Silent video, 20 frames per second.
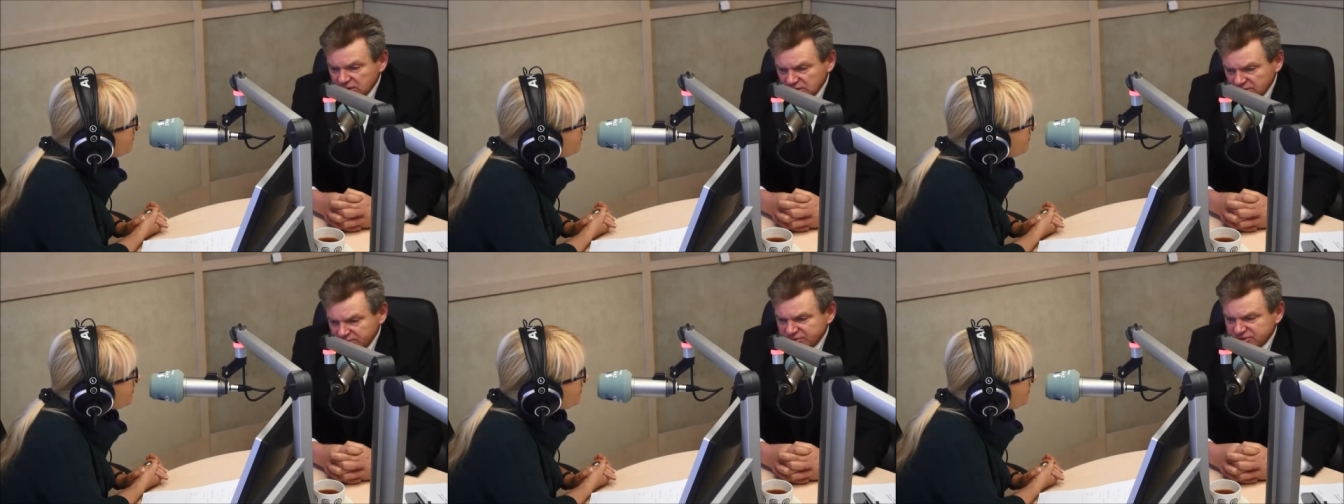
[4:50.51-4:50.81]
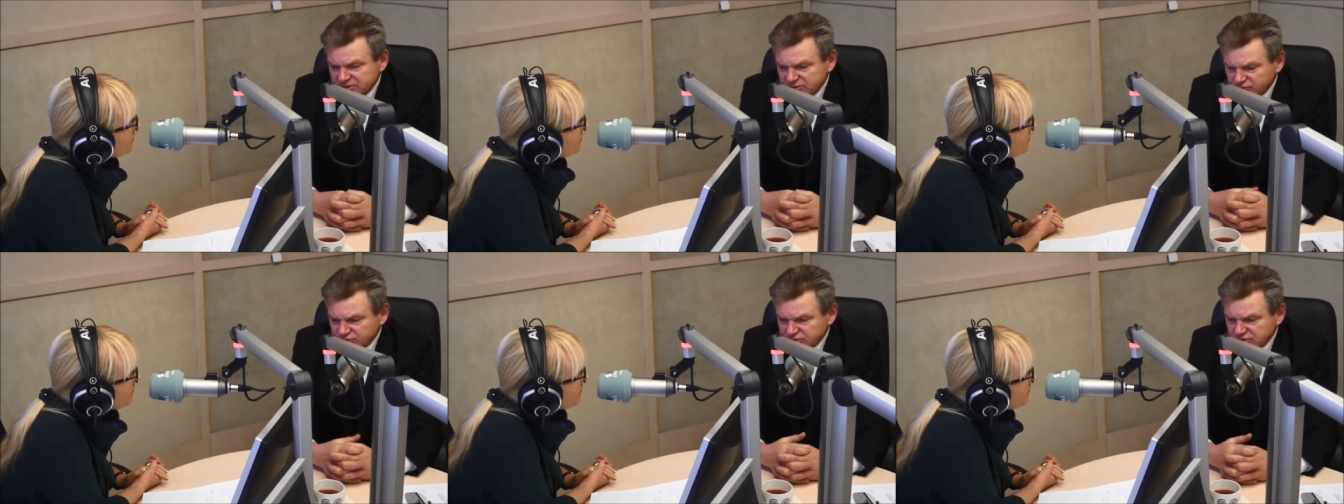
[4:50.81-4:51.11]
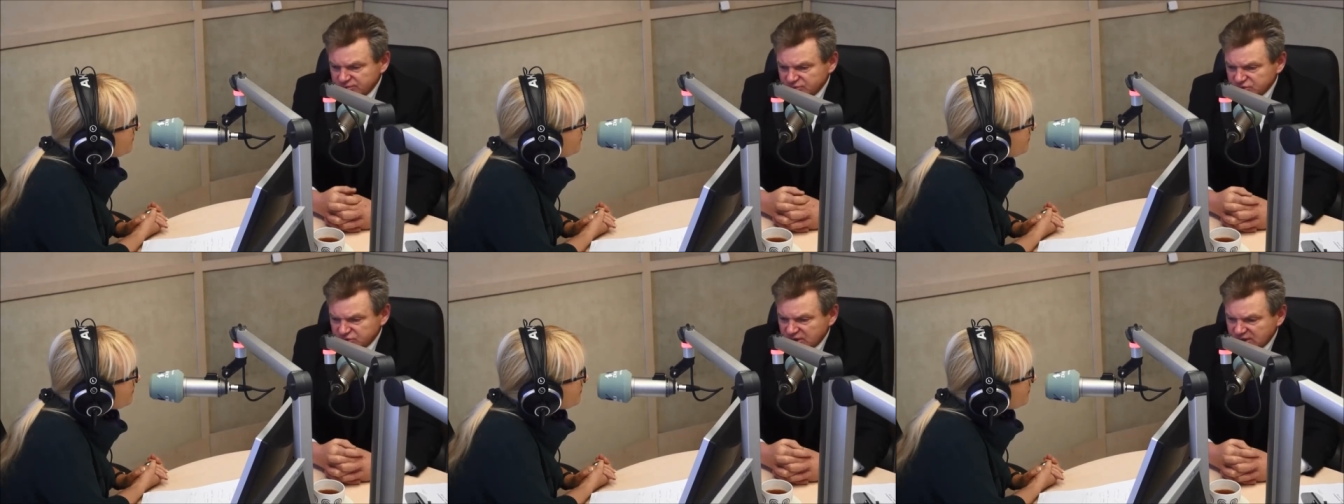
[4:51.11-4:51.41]
I myślę,
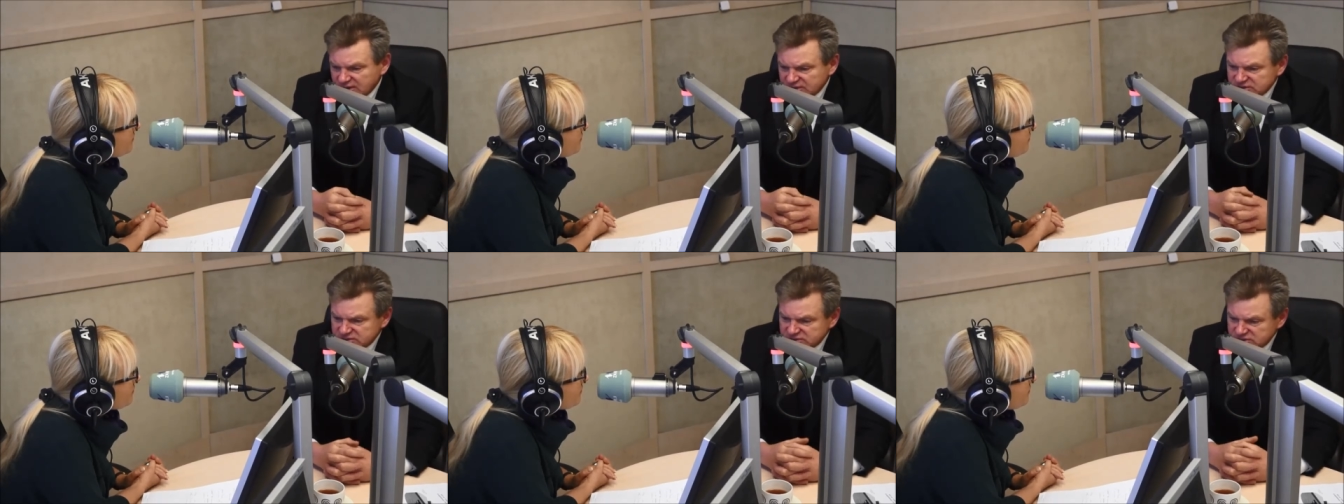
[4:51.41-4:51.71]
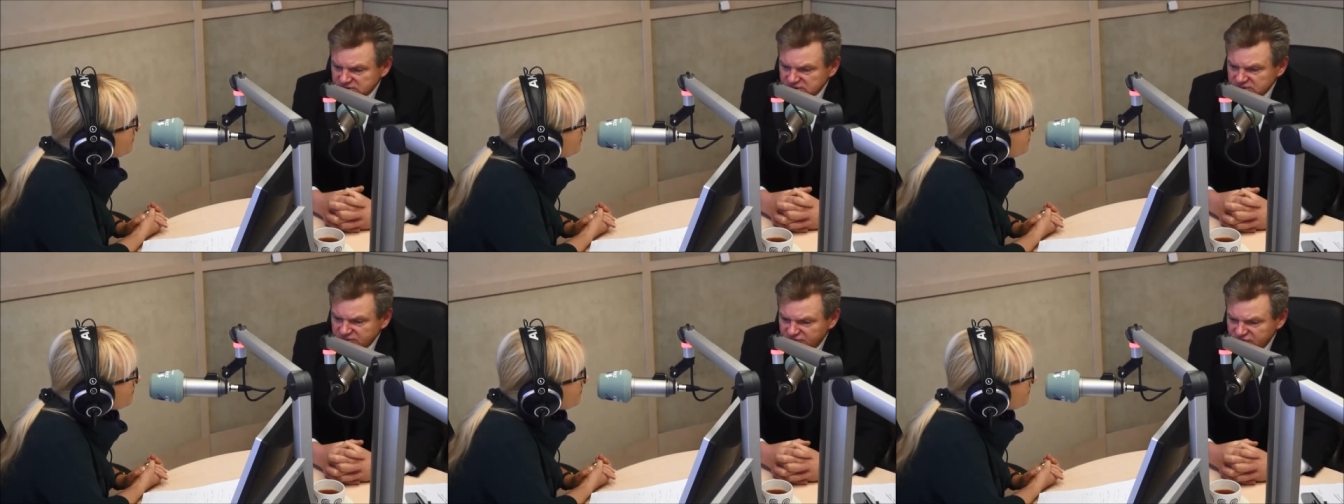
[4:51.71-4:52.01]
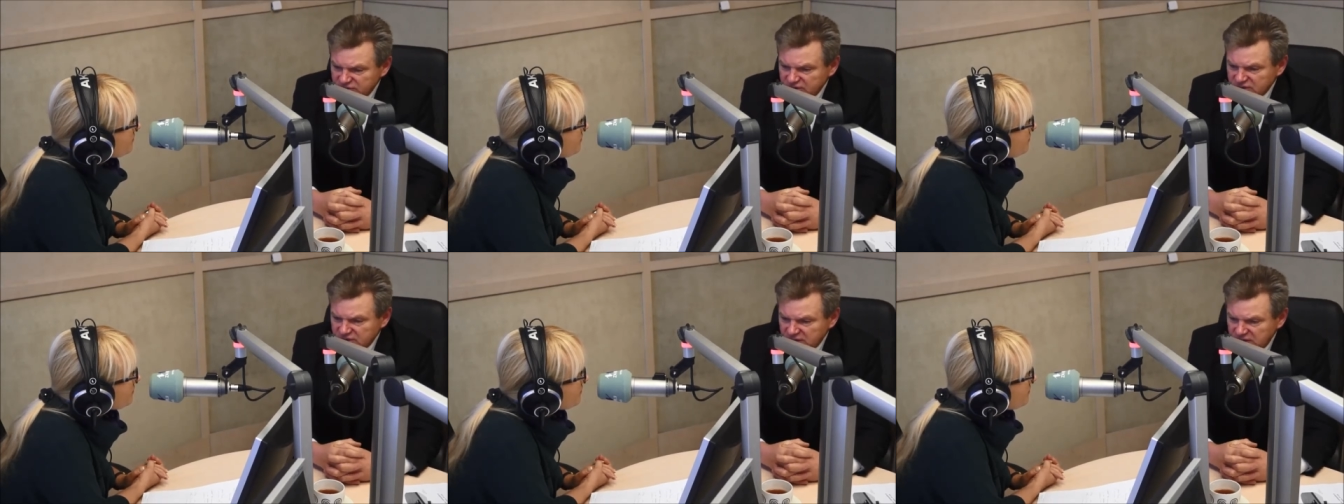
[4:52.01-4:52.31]
że mieszkańcy
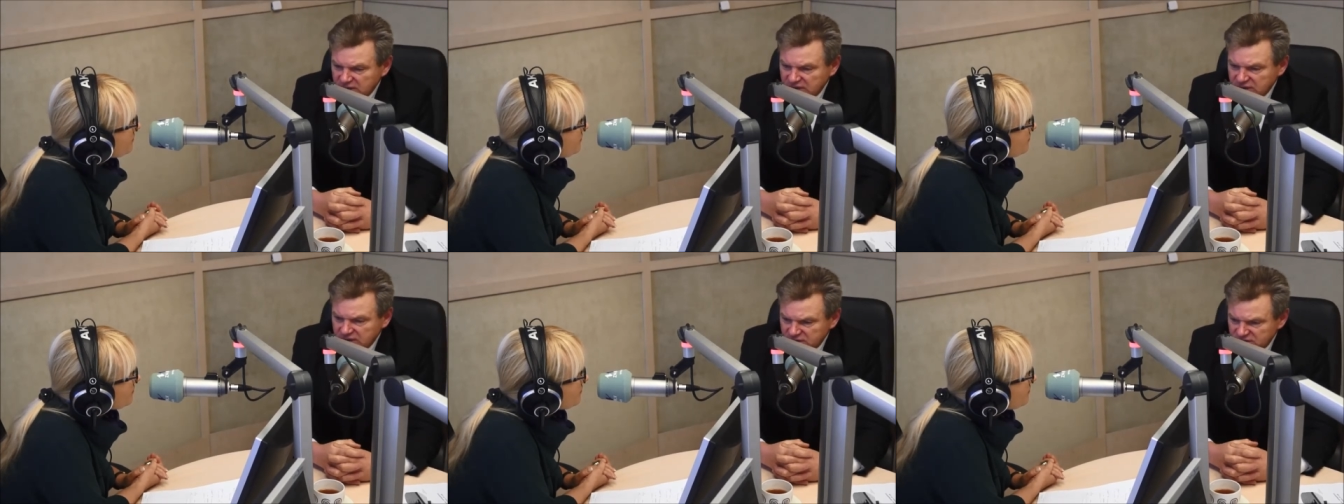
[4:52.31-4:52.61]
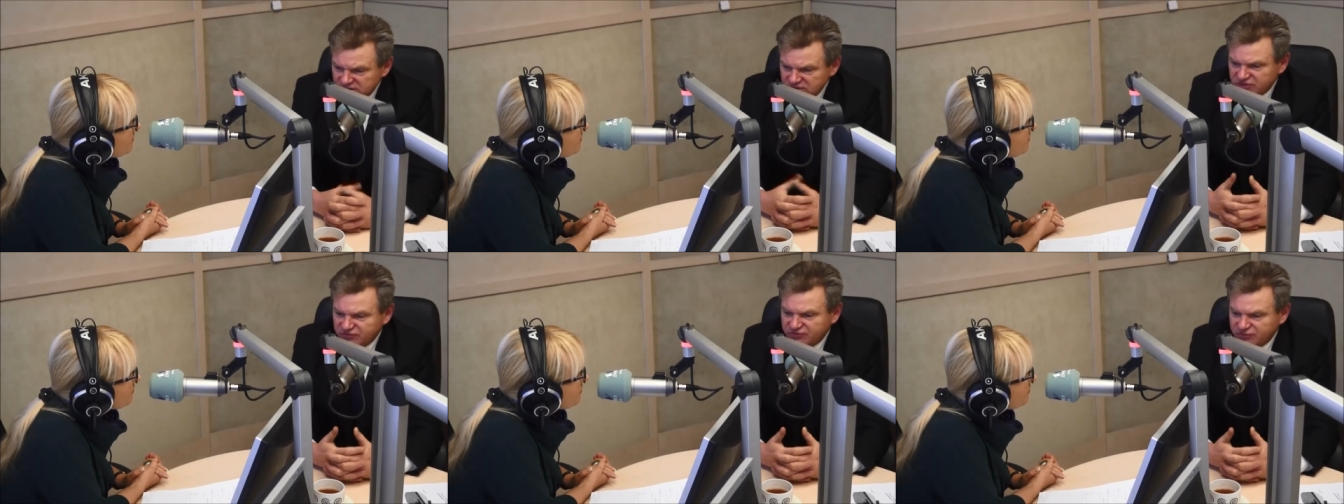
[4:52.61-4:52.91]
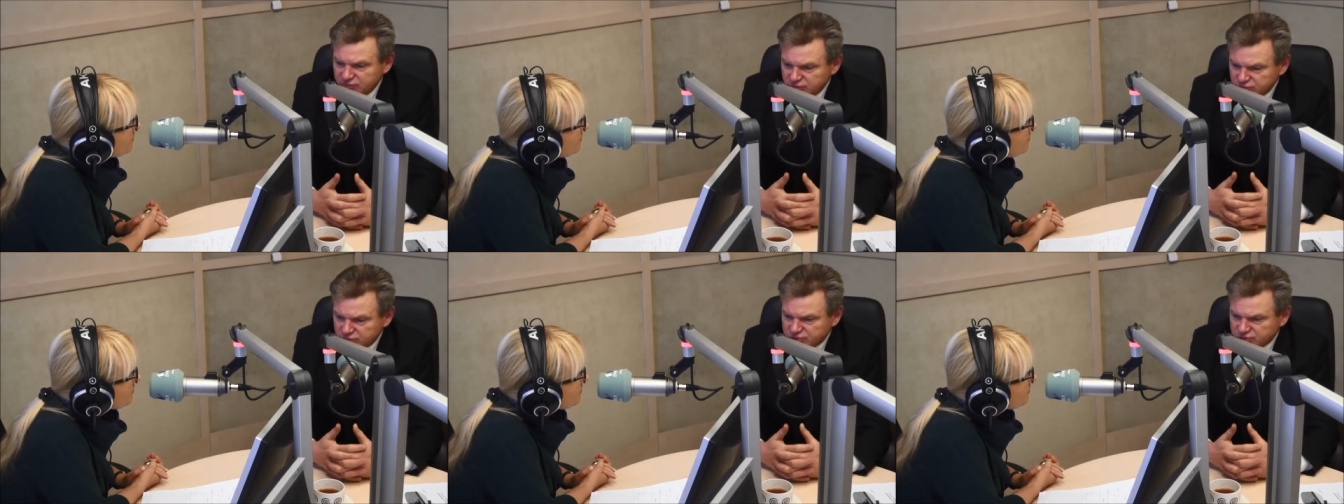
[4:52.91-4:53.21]
Wilna,
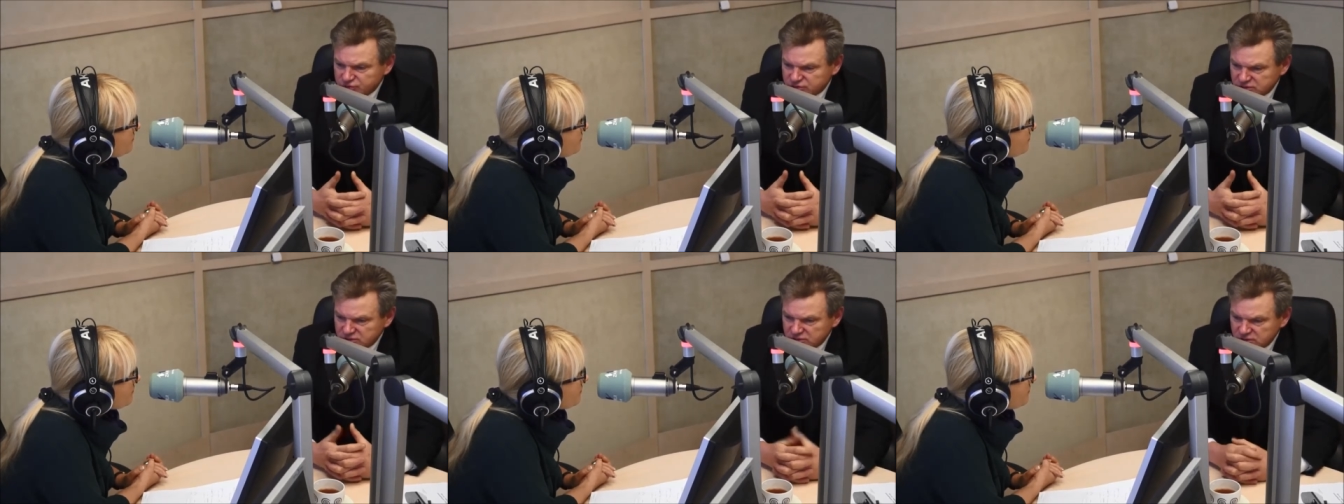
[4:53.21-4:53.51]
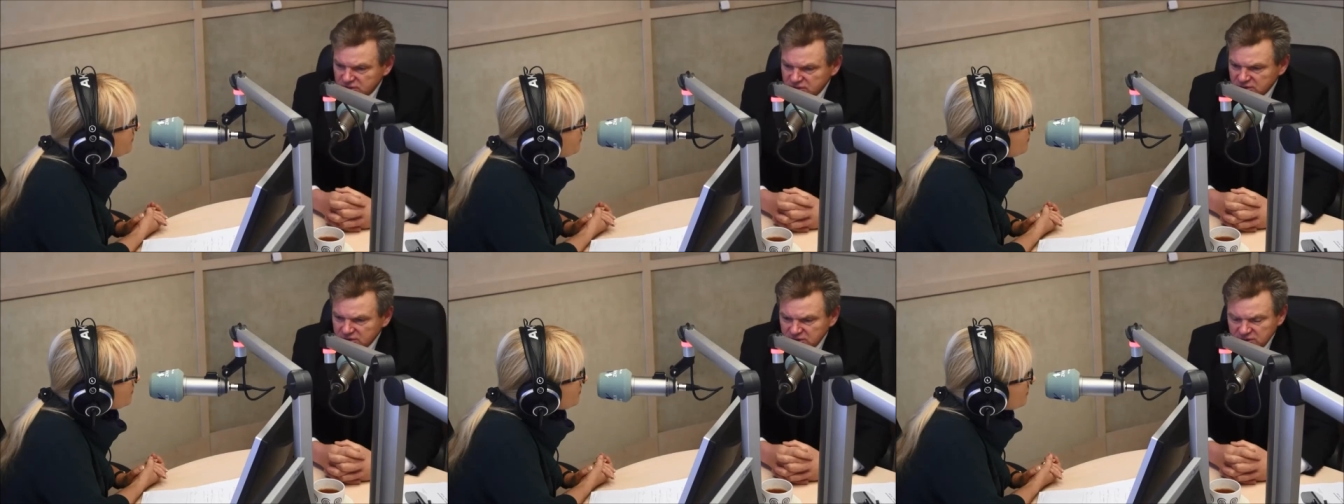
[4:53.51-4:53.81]
Litwy już y,